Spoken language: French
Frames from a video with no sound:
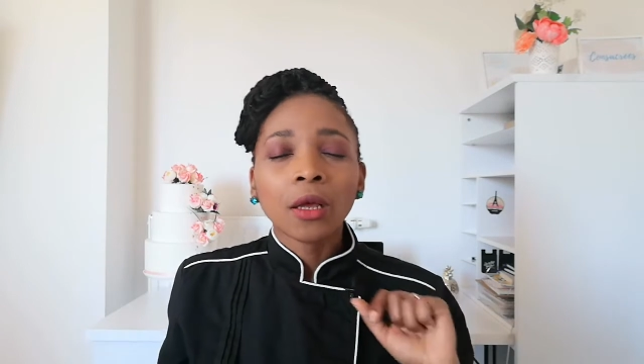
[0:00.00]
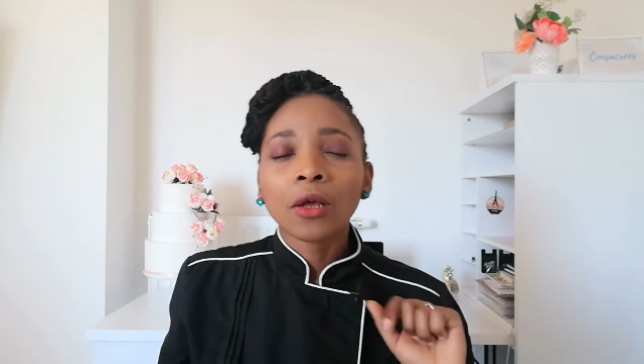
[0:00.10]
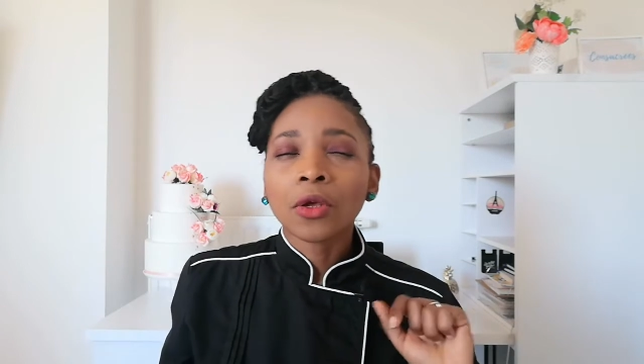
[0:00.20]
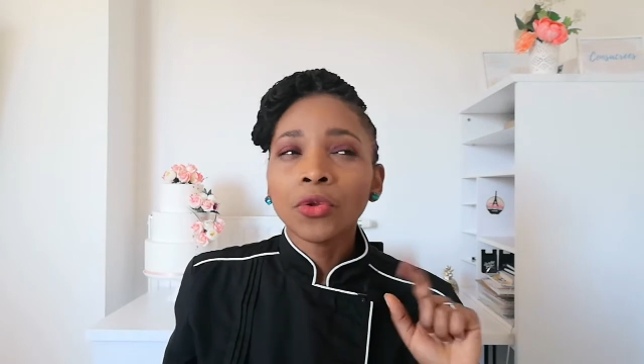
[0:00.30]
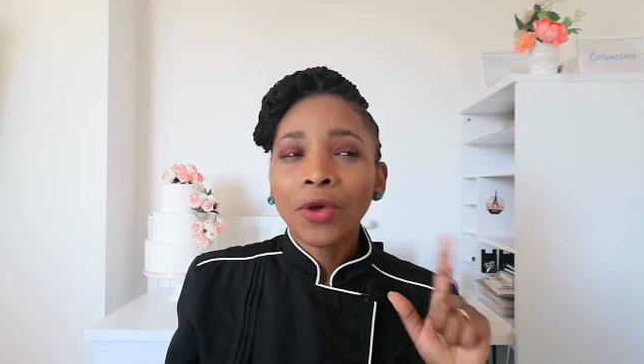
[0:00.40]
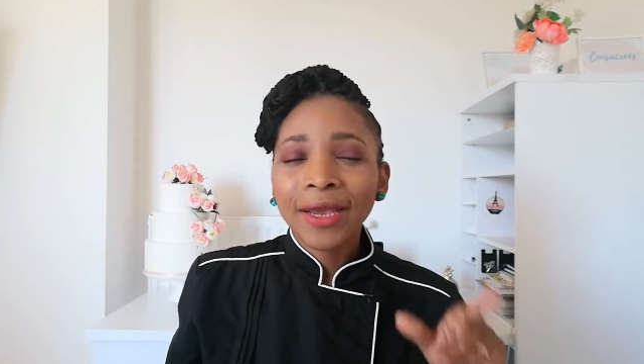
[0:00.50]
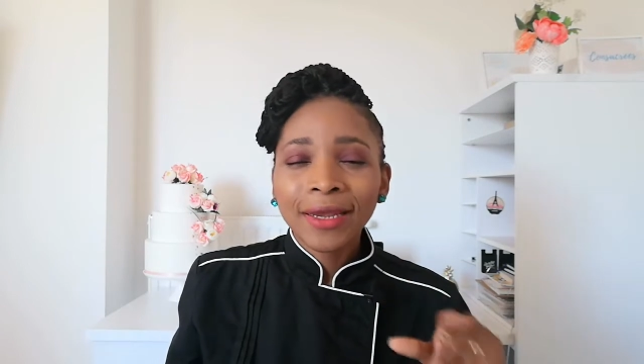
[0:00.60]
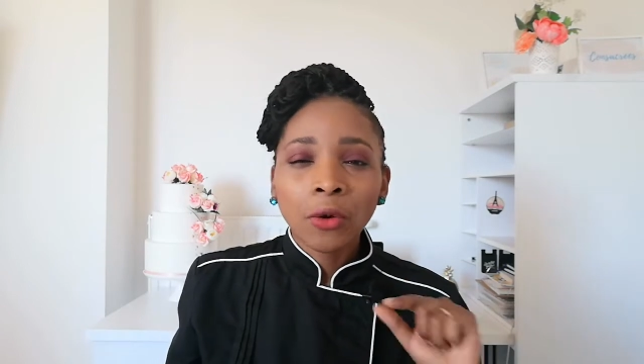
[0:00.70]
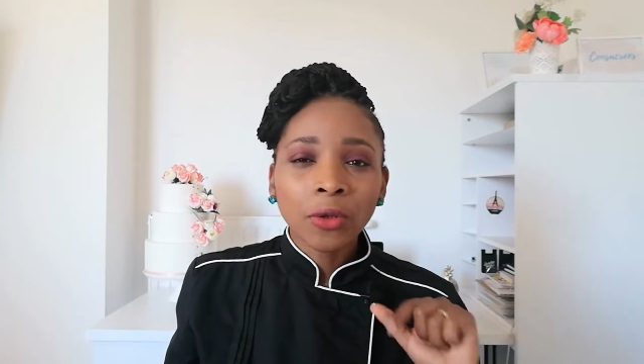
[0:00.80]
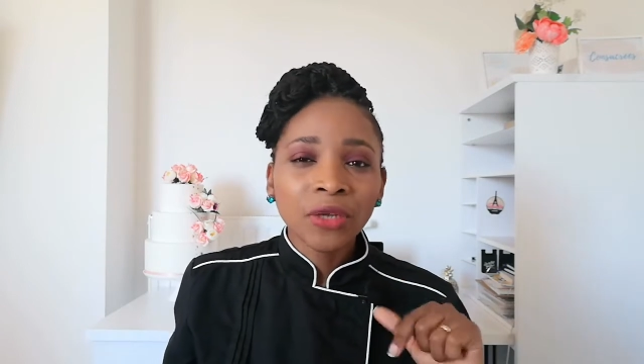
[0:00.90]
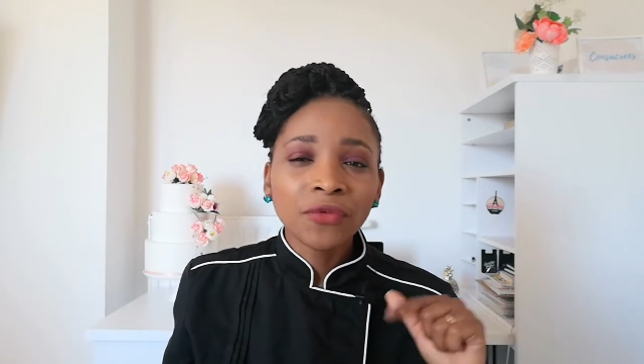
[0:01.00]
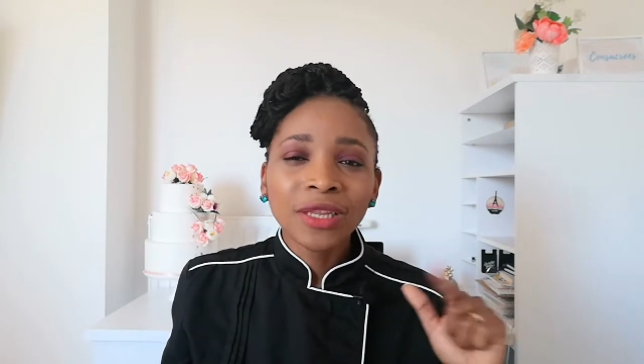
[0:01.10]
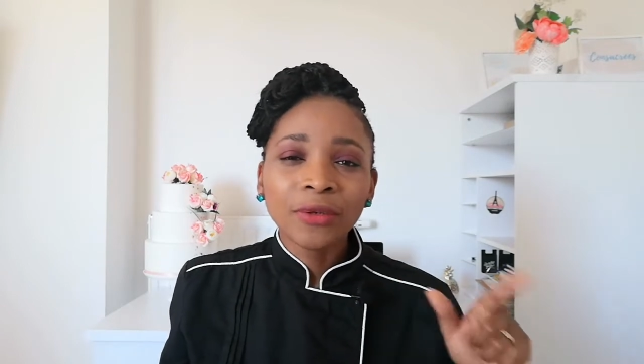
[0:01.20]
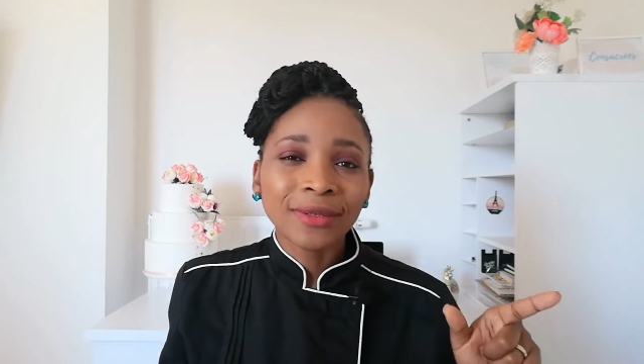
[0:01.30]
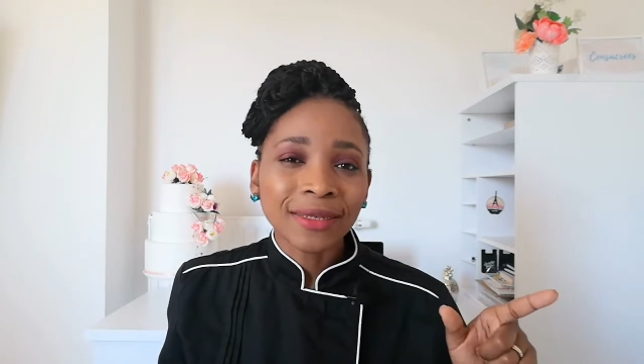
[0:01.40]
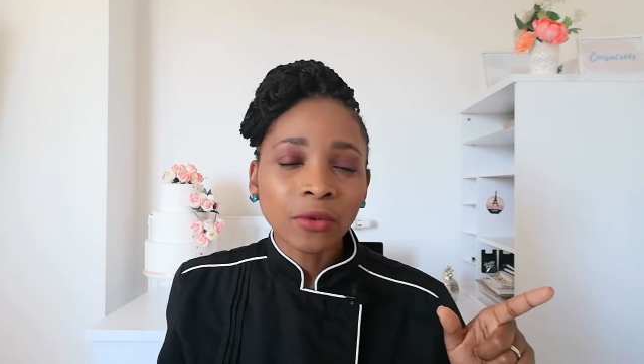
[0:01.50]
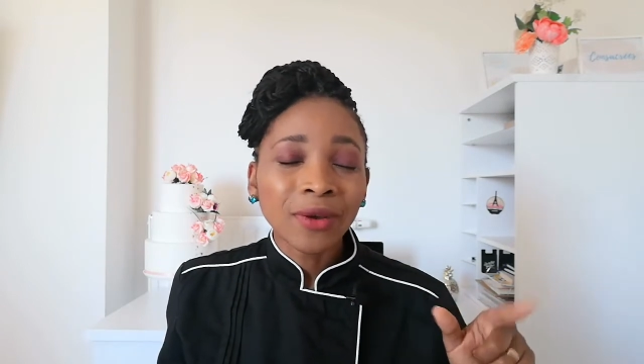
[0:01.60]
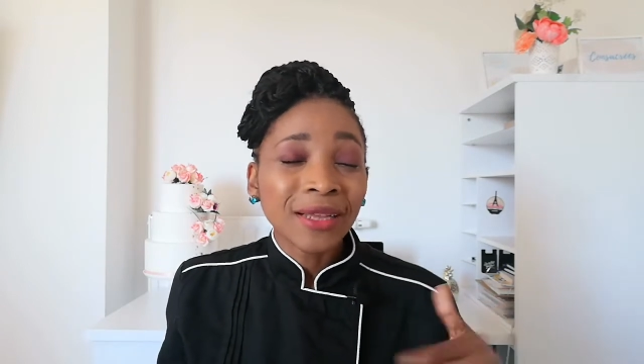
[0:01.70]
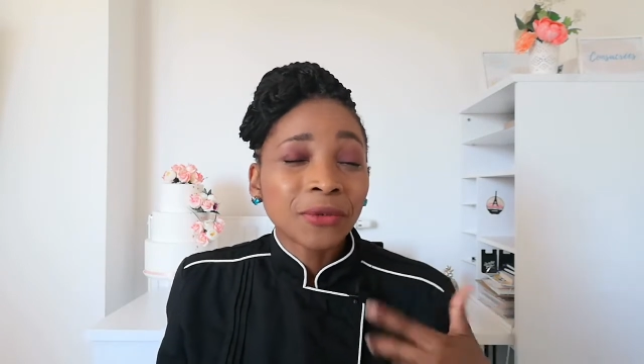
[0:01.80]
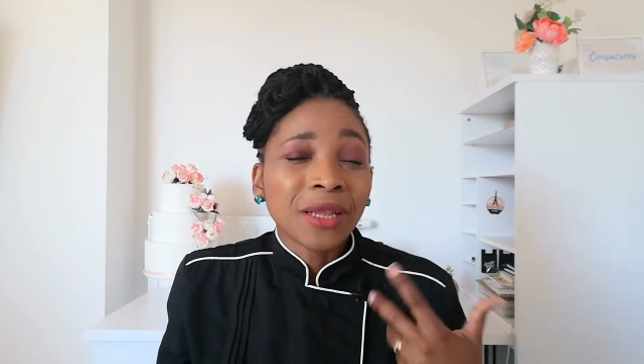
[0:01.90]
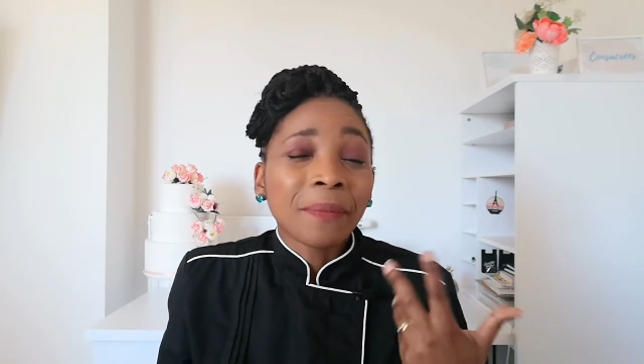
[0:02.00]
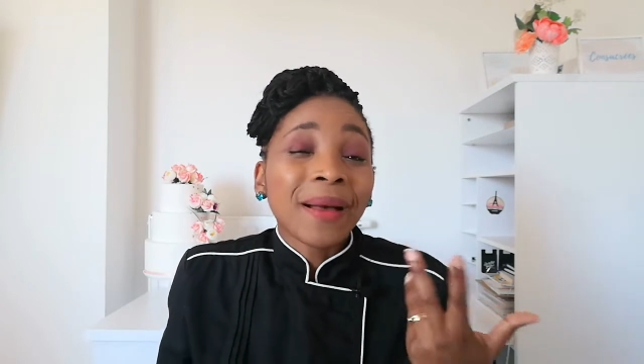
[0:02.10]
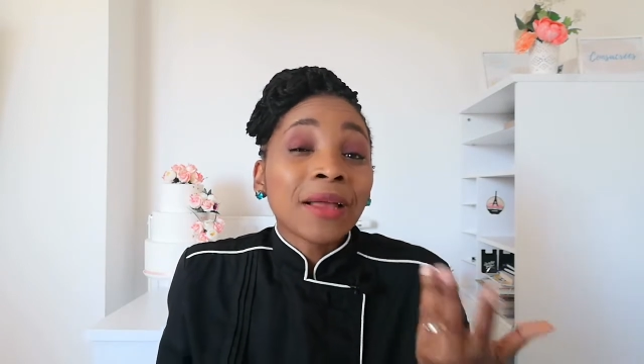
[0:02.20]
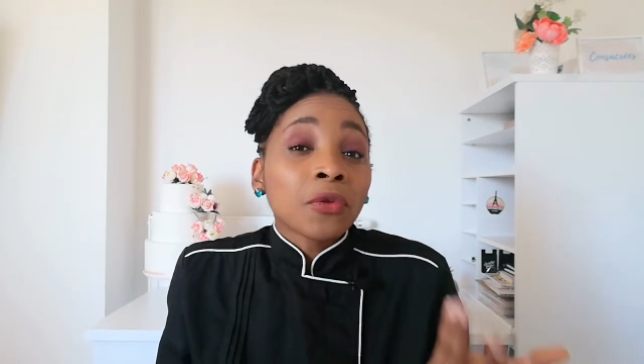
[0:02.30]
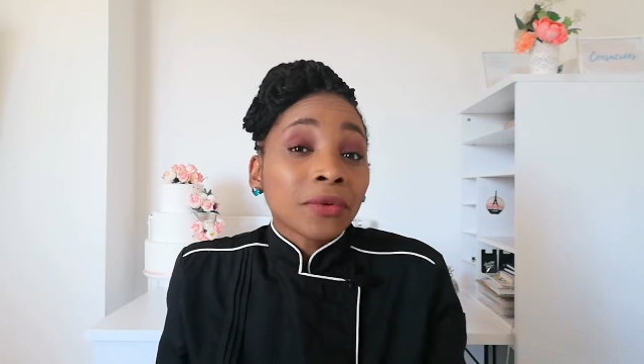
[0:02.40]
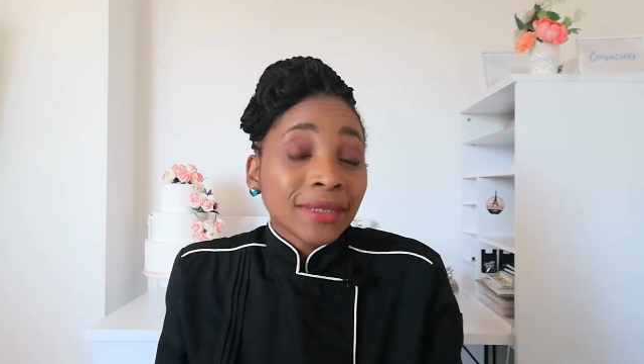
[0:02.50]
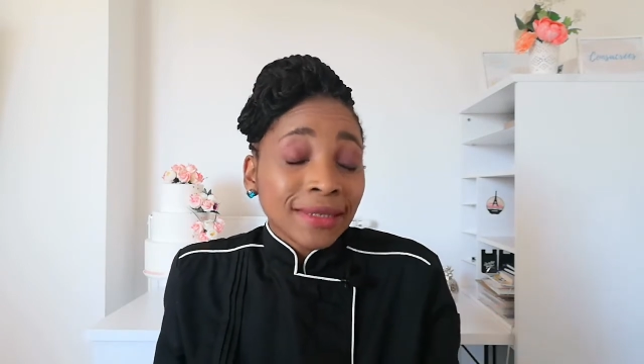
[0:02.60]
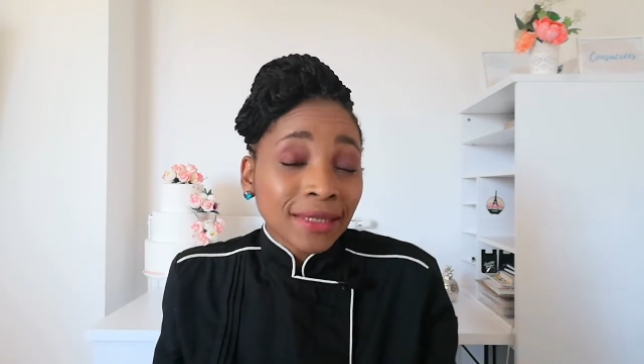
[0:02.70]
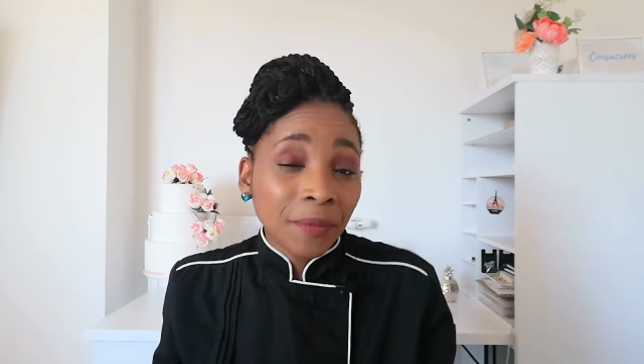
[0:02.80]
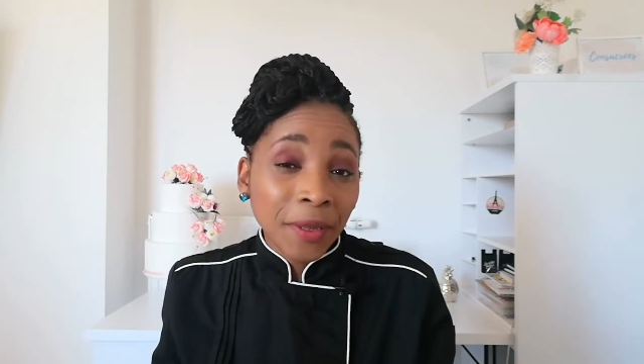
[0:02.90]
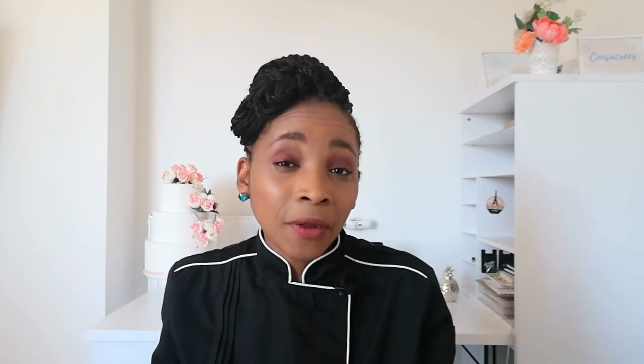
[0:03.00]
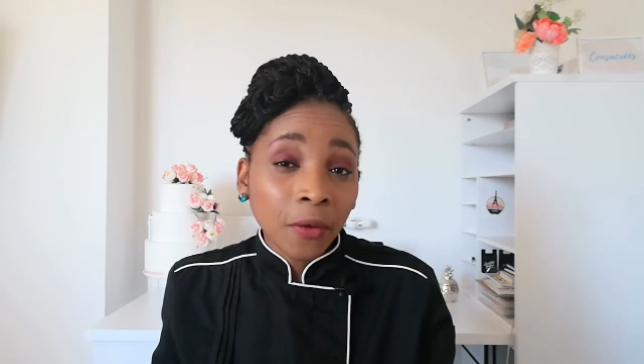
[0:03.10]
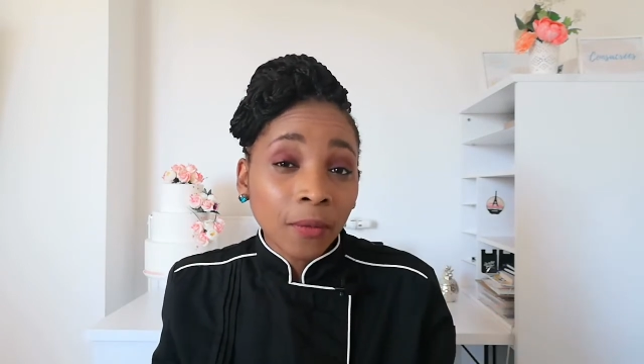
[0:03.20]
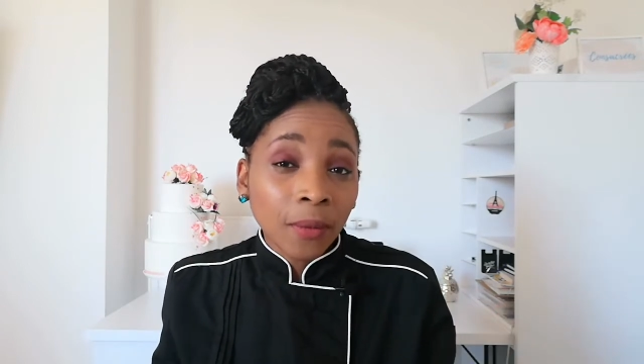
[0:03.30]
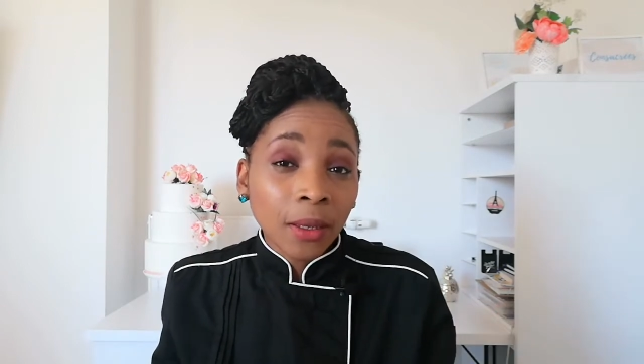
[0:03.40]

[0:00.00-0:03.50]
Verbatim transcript: euh, de régler le rendez-vous de dégustation car tu n'as pas annoncé que c'était payant